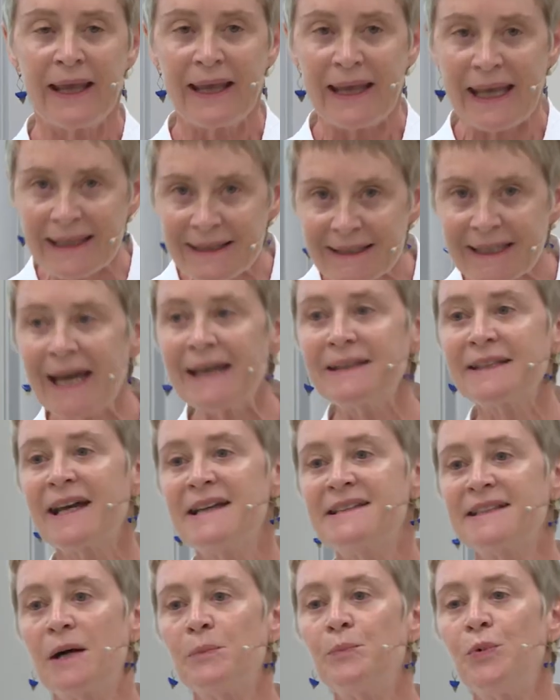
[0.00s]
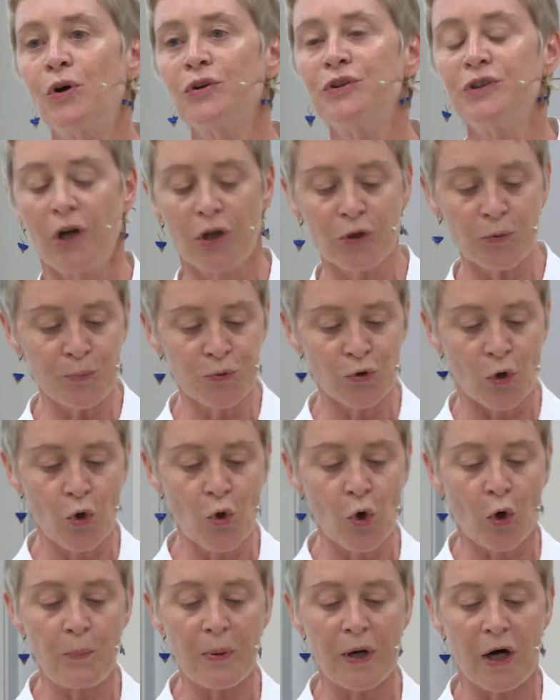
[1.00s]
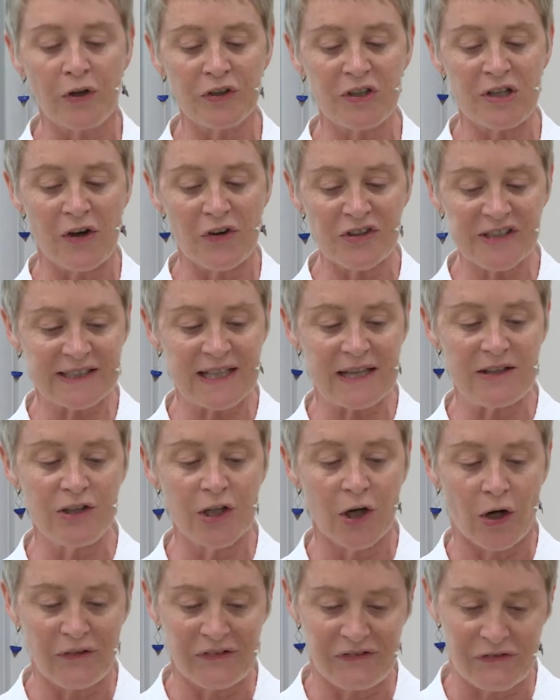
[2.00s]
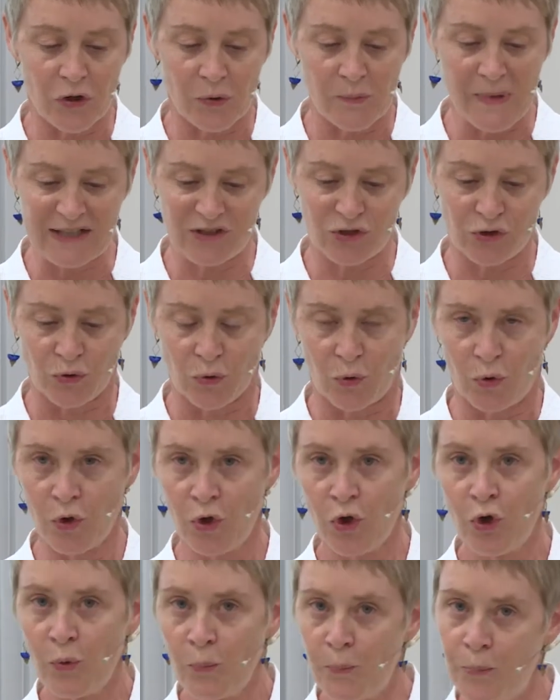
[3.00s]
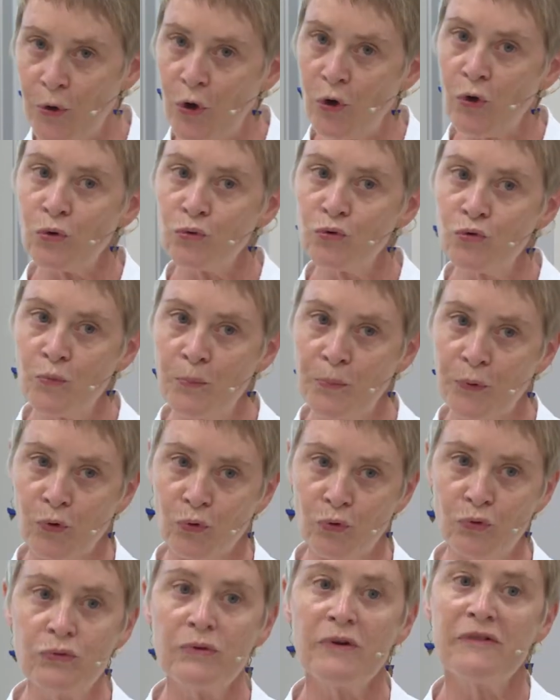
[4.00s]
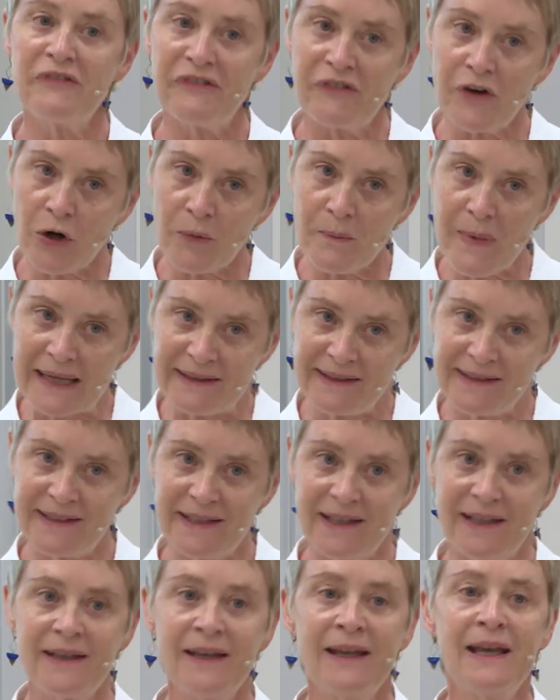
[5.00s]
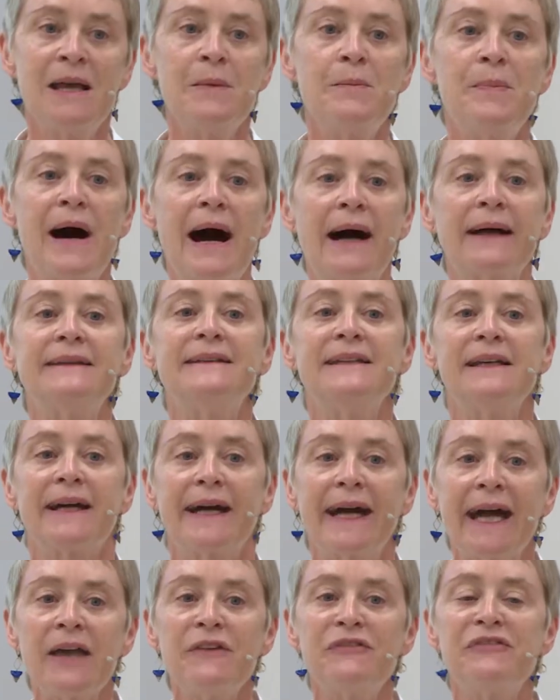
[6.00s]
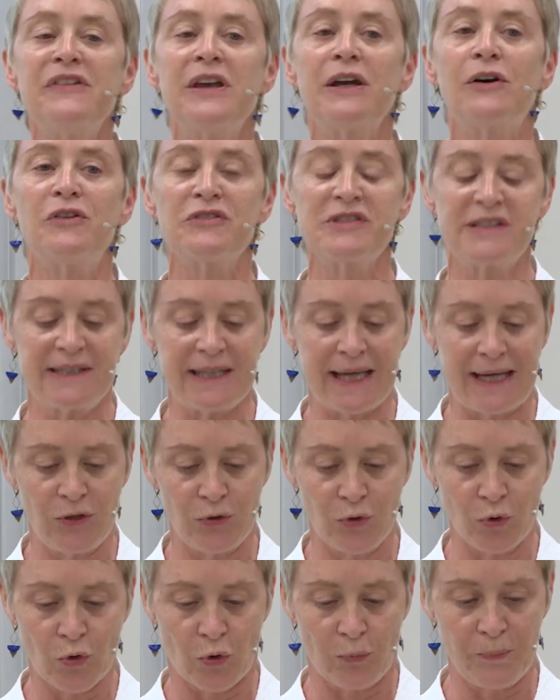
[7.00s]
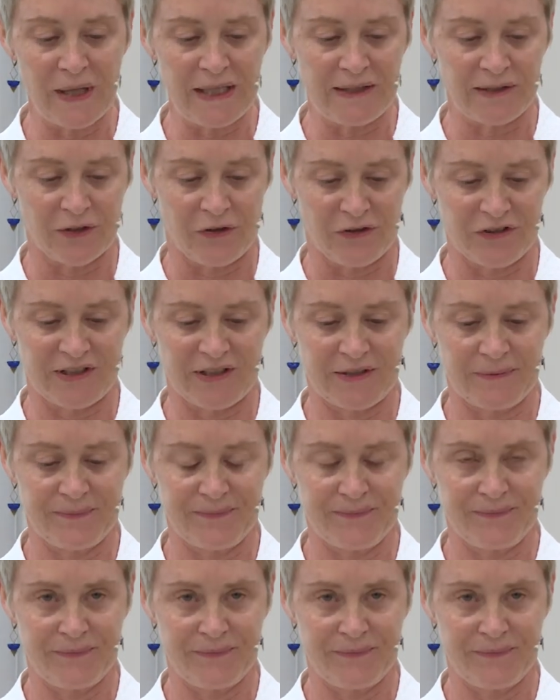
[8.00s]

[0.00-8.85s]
est très très importante pour comprendre l'enseignant en formation, peu ou prou formaté par des référentiels de compétences.